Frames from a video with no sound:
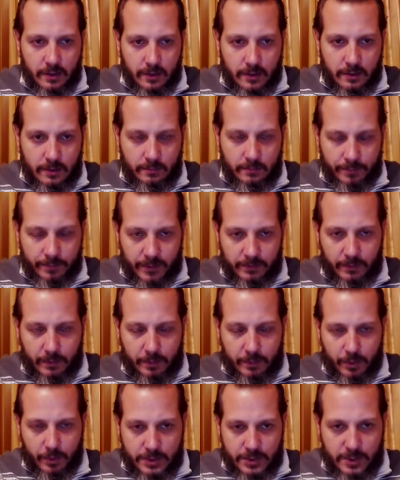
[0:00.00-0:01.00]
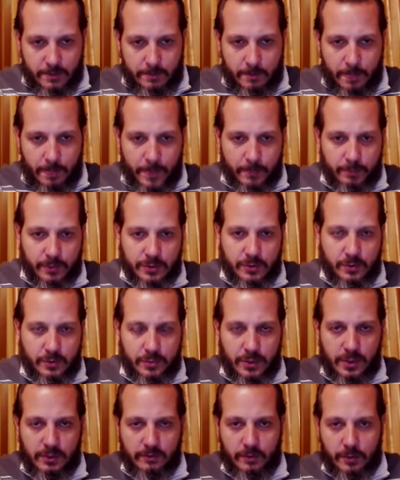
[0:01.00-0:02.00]
вопросы
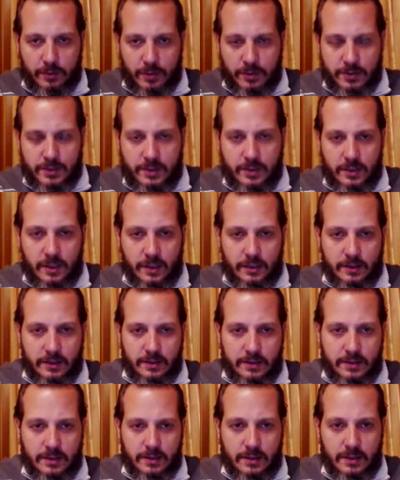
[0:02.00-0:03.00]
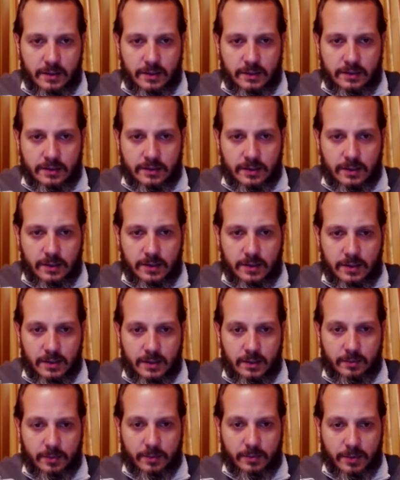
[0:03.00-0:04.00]
поступили вопросы относительно защиты
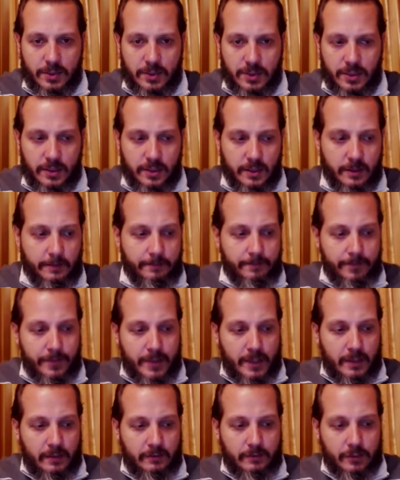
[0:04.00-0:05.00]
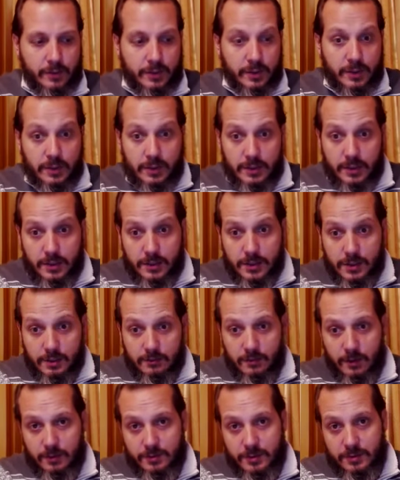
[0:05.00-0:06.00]
помещения. Вот. И я решил
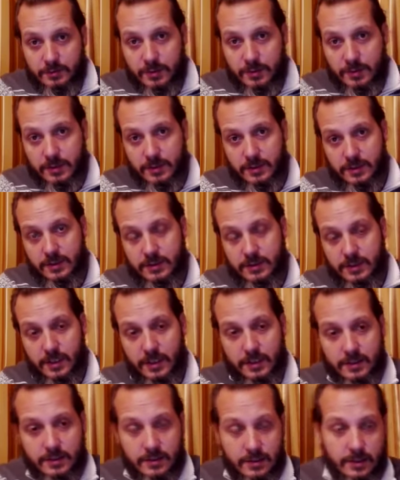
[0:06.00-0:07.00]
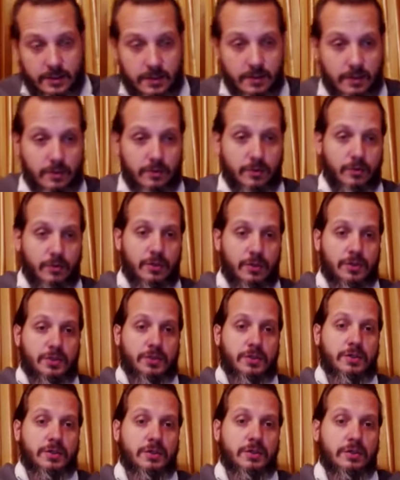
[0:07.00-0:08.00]
вам сегодня рассказать э,
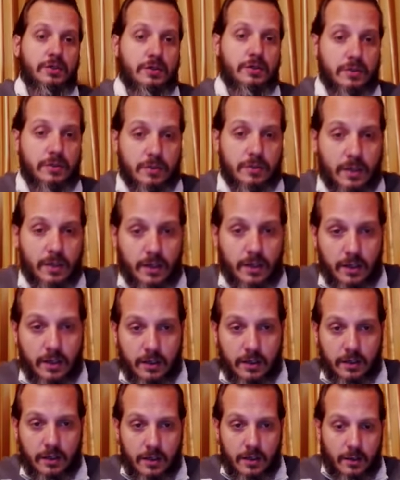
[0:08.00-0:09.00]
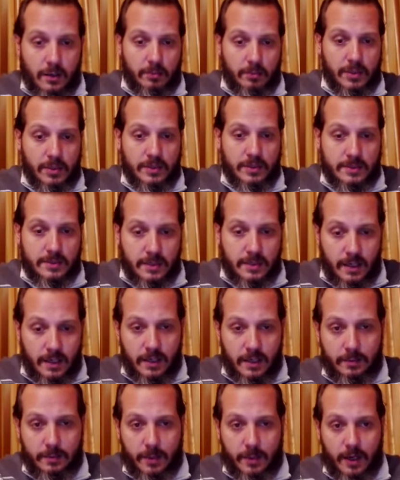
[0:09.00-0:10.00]
очень такая
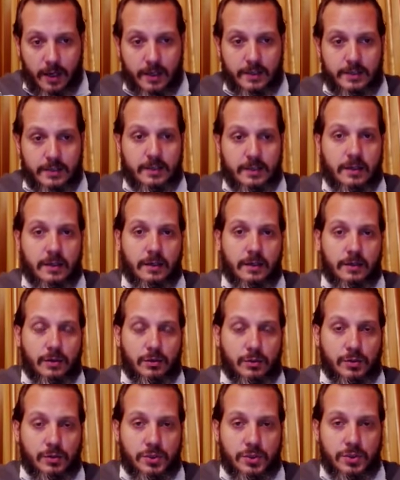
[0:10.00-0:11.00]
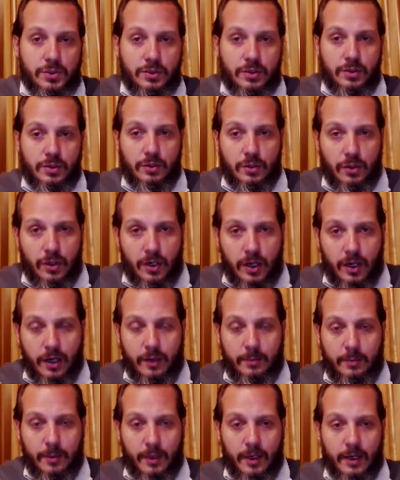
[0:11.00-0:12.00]
простая практика, очень
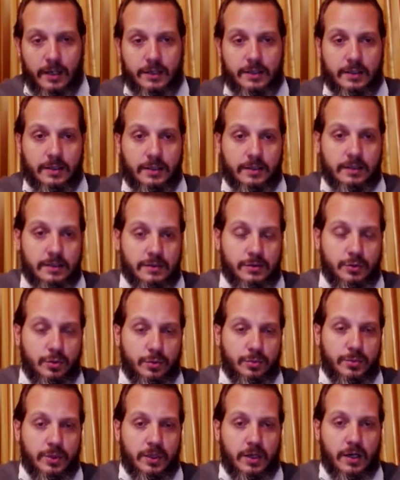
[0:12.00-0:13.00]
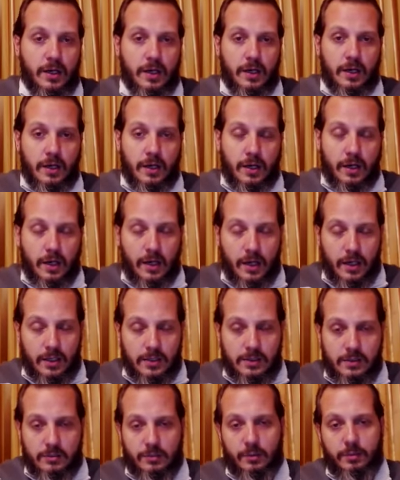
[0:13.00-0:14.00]
легкая практика, доступная
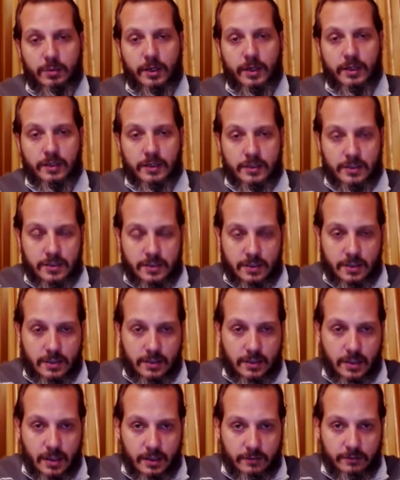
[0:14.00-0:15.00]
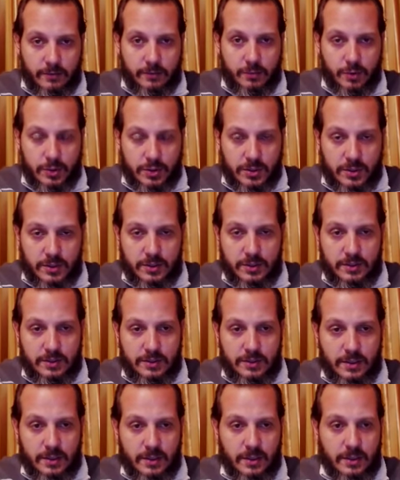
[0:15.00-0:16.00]
каждому практически. Да? Вы можете это
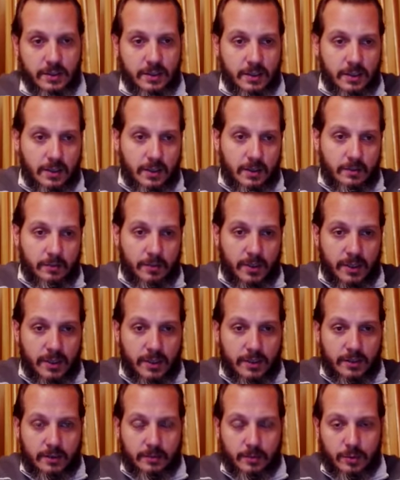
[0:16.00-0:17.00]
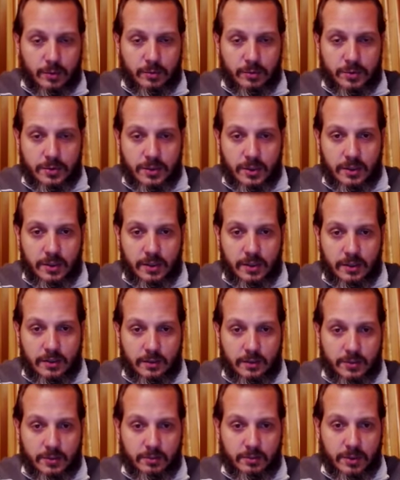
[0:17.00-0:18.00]
сделать. Меня этому обучили,
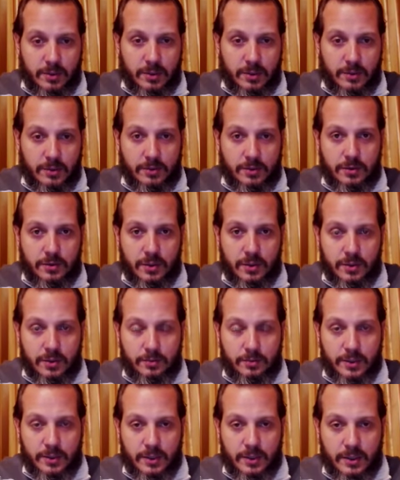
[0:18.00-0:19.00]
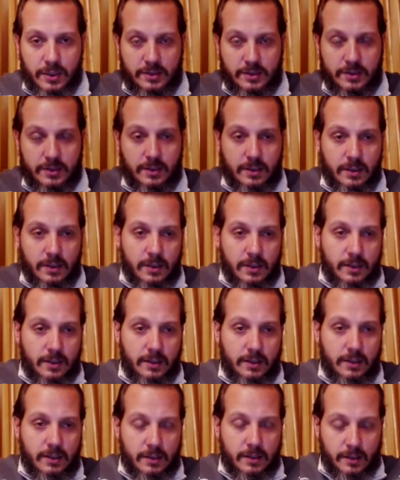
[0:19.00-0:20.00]
когда мне было еще лет 15,
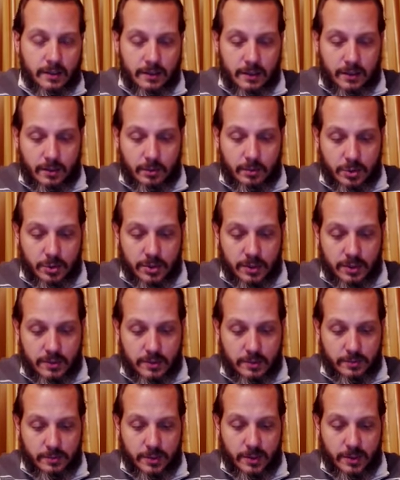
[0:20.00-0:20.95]
и я тогда обучался при